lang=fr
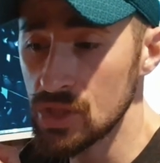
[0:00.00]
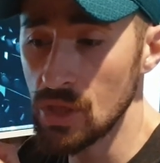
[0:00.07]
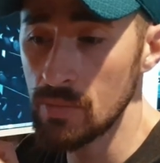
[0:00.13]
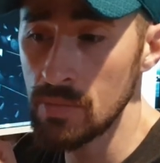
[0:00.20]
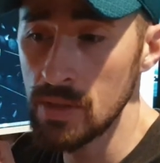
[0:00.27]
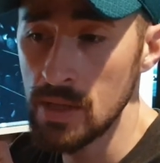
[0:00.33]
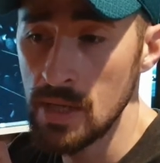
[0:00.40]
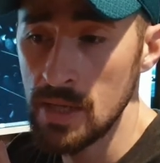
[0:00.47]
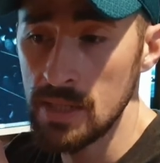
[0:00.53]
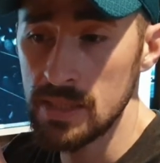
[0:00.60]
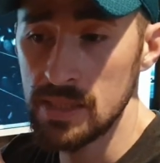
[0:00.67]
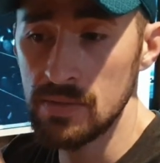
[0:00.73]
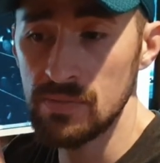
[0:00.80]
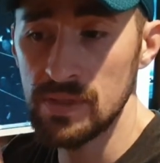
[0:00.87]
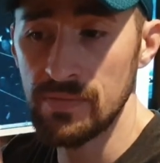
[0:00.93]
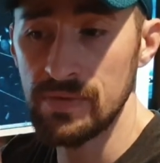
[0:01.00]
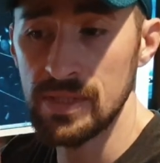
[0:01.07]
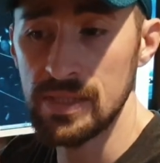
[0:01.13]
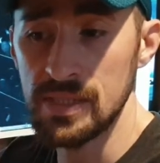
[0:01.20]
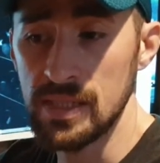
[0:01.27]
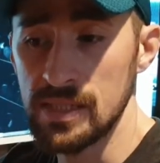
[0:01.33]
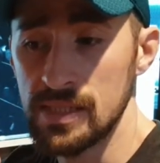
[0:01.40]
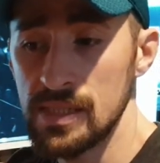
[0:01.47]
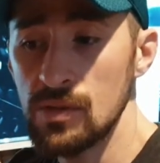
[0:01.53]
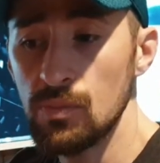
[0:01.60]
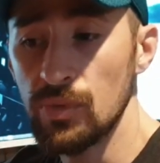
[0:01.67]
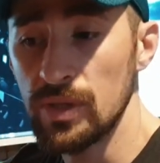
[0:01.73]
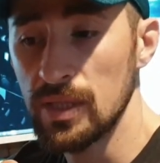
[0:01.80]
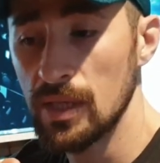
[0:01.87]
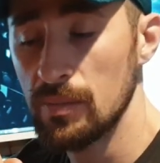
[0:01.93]
jambes, si vous avez des élastiques, vous
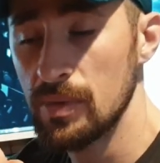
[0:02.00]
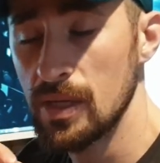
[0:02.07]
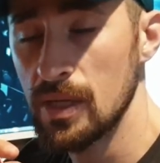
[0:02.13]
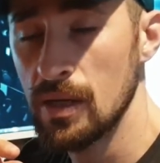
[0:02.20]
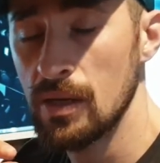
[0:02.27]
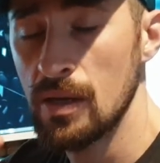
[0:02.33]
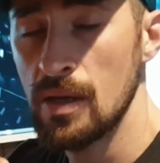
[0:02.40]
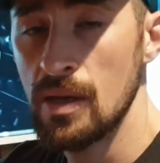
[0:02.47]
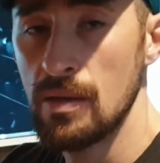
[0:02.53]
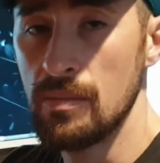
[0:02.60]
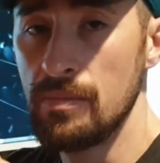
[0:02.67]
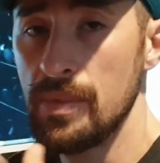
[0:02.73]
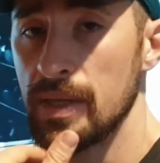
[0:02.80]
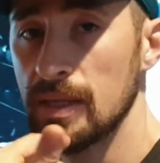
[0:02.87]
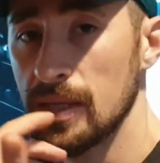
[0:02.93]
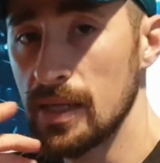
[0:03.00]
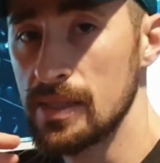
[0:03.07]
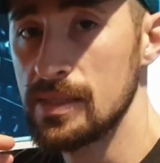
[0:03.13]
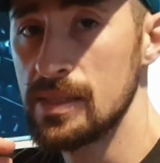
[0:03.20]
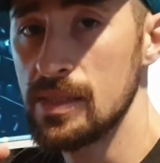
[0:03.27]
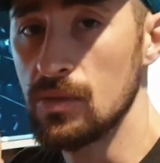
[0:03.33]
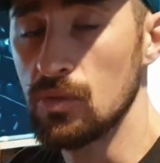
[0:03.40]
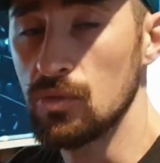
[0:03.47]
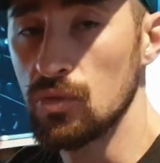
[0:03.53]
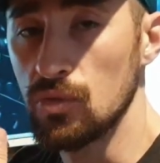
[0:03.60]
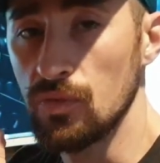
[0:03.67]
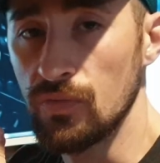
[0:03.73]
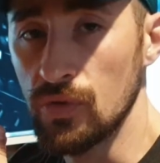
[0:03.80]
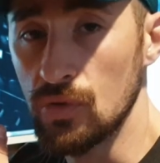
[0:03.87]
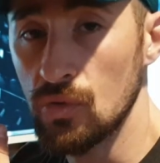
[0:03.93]
pouvez très bien mettre élastique autour
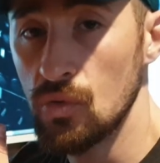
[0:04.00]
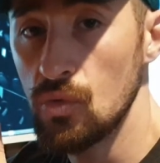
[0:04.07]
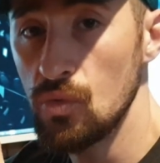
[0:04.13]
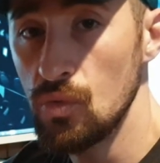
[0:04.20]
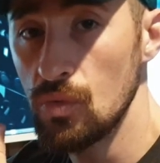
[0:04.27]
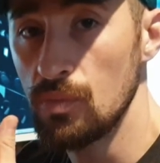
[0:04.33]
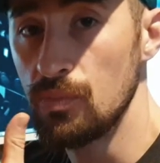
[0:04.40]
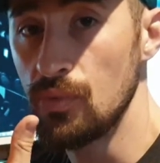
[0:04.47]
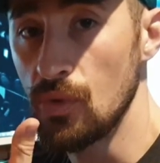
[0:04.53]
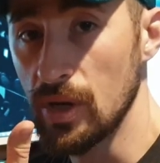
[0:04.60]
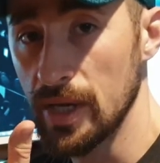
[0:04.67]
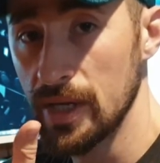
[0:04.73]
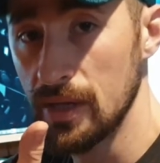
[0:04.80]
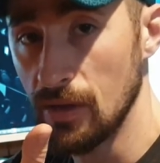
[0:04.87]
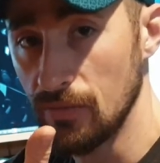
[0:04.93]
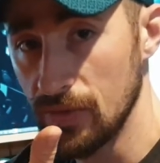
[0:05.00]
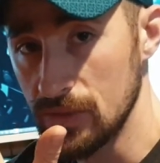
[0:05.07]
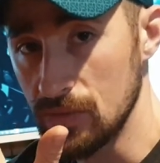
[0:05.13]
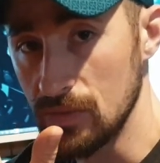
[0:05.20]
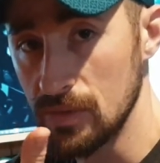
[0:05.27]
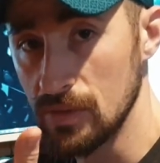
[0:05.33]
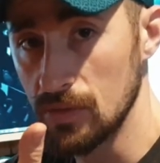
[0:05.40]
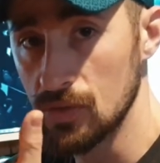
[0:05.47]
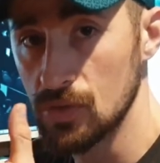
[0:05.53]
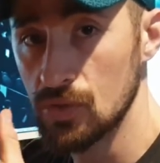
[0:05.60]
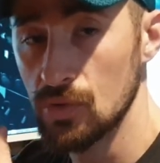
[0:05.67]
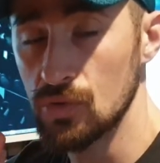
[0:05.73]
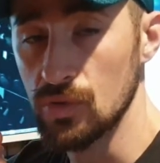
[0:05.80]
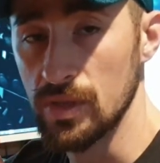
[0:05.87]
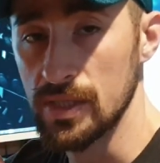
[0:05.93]
de votre cou pour créer en fait une
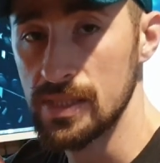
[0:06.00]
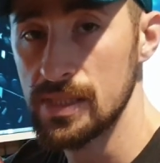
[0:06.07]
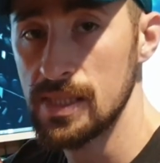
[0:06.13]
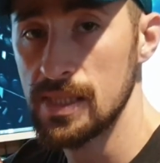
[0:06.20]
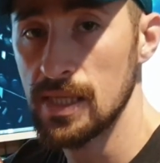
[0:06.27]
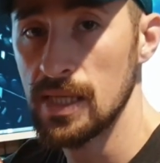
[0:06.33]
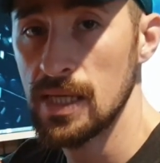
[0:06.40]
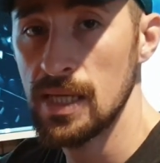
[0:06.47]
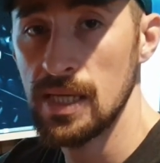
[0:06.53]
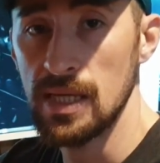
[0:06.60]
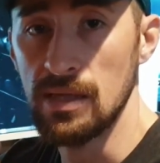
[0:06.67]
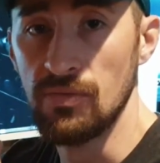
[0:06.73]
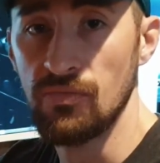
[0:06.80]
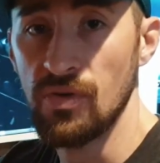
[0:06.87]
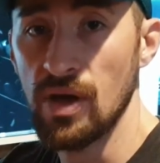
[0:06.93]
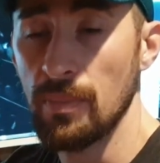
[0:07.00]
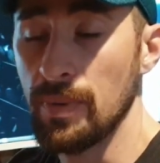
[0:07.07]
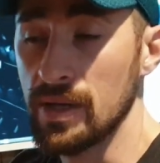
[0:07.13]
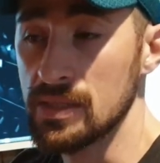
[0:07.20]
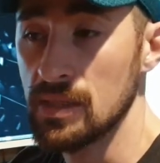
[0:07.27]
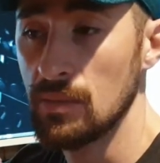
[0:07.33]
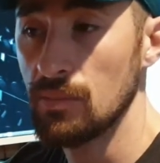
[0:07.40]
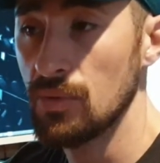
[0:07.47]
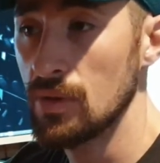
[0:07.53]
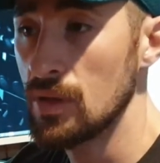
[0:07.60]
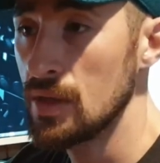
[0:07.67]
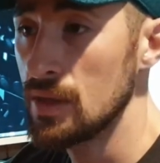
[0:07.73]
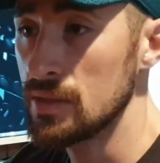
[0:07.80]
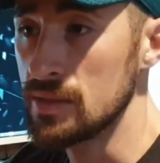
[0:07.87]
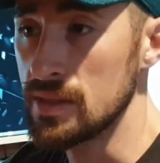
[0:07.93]
tension sur l'élastique et faire par exemple
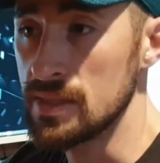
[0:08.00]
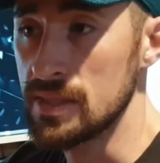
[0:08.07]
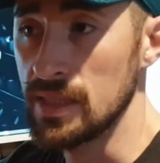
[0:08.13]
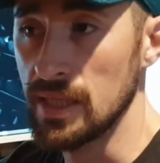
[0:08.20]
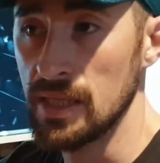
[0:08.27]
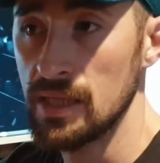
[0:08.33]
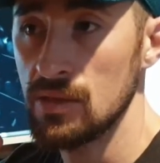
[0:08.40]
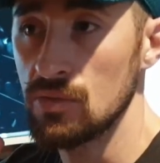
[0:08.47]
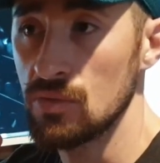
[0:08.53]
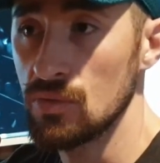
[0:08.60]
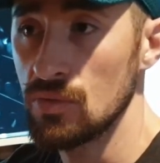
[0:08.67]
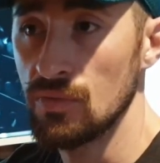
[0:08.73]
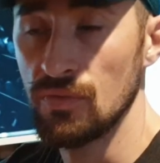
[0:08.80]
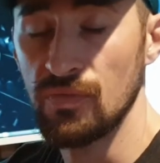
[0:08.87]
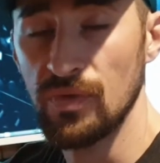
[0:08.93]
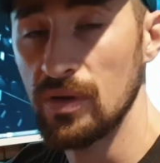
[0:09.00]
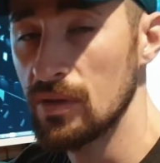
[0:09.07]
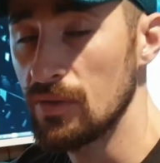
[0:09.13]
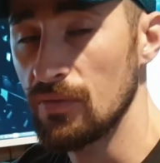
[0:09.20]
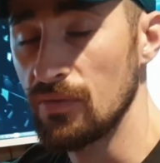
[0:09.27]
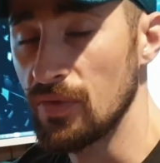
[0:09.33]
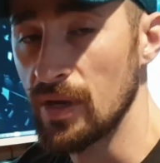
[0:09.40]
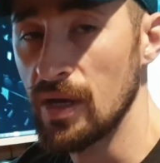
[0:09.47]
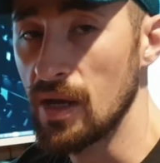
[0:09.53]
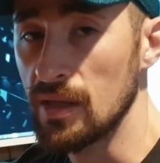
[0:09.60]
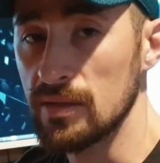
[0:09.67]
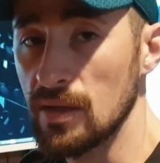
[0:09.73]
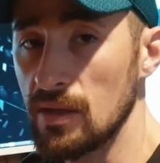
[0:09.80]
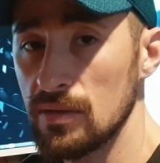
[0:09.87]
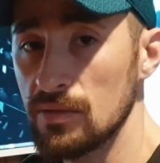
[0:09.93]
des séries de 20 à
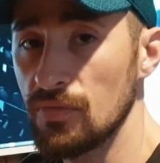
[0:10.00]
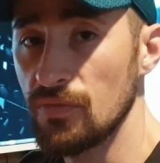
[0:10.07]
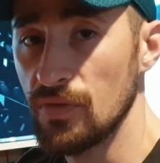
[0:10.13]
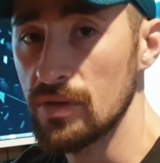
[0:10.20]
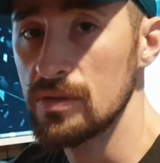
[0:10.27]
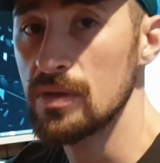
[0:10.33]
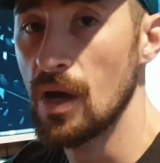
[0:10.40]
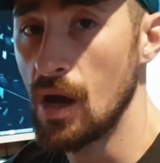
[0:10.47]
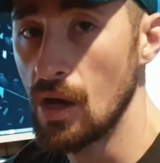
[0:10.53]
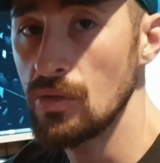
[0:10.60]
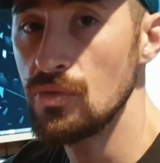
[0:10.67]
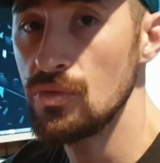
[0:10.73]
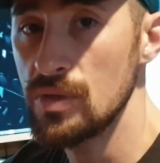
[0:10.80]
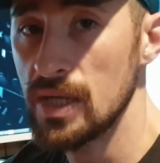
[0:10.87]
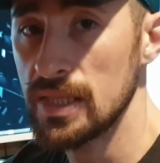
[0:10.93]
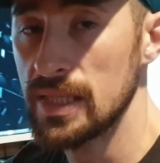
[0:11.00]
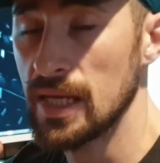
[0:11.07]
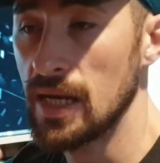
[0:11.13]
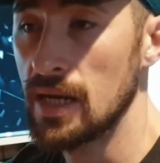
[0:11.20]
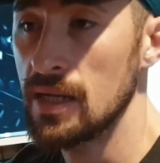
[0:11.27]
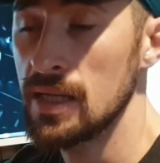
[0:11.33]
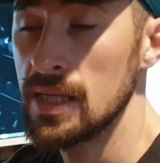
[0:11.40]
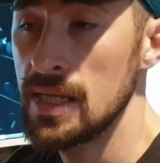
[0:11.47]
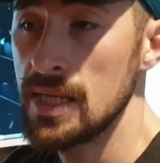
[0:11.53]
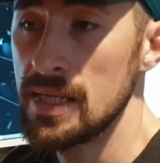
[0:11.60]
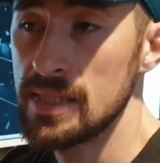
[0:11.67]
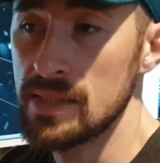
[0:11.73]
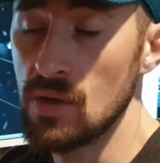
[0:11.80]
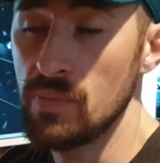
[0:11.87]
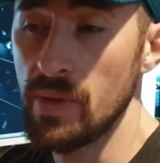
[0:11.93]
30 fentes en unilatéral.
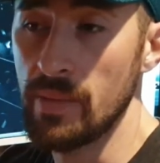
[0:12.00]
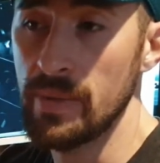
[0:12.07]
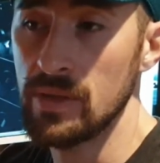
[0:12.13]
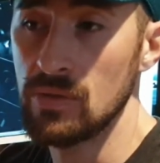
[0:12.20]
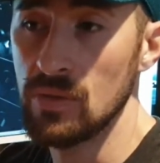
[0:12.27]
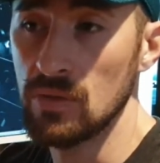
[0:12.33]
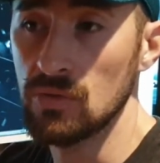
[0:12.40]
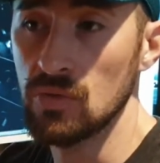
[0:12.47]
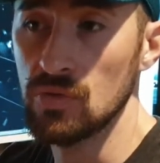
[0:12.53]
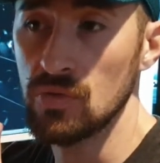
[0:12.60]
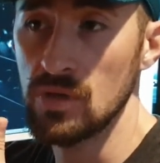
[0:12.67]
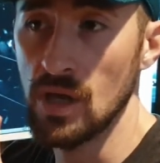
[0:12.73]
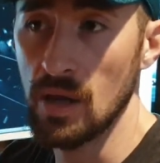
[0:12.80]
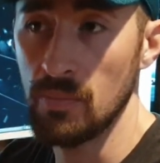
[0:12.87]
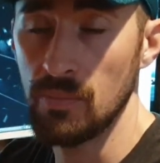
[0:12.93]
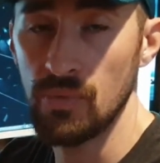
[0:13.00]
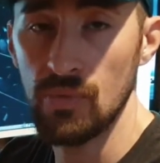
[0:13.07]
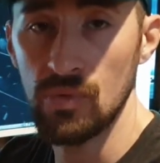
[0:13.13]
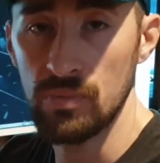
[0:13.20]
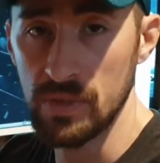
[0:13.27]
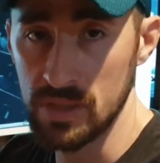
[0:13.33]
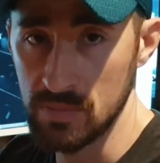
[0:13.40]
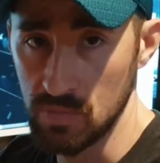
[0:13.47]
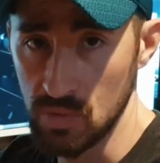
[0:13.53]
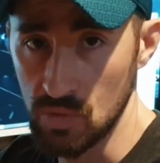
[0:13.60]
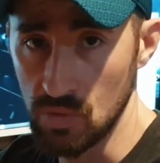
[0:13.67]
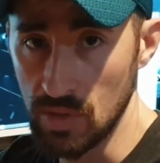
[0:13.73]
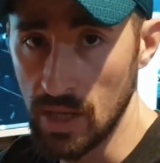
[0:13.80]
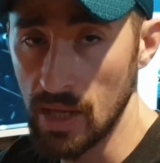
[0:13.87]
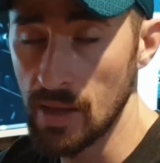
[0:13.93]
Ça va vous permettre d'entretenir un peu une masse
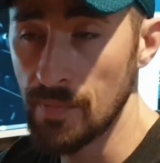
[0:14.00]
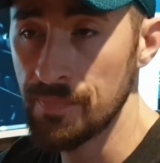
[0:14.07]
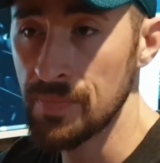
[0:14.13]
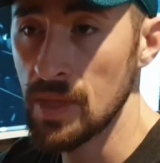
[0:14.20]
musculaire.